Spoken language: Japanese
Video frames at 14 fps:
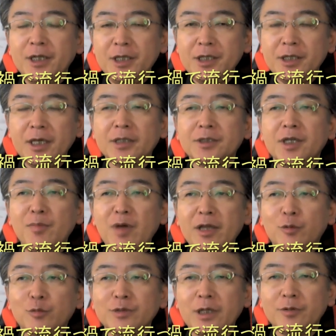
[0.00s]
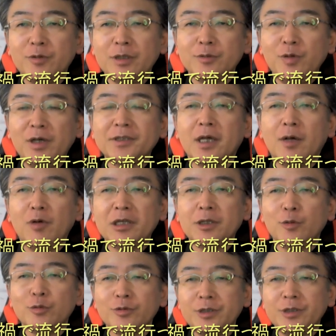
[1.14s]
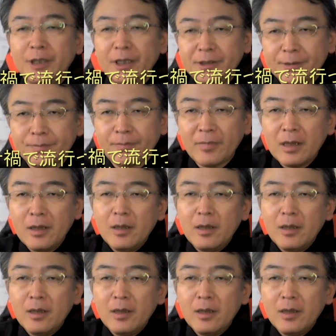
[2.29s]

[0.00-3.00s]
社リンケージ MI コンサルティングの長谷川博之です。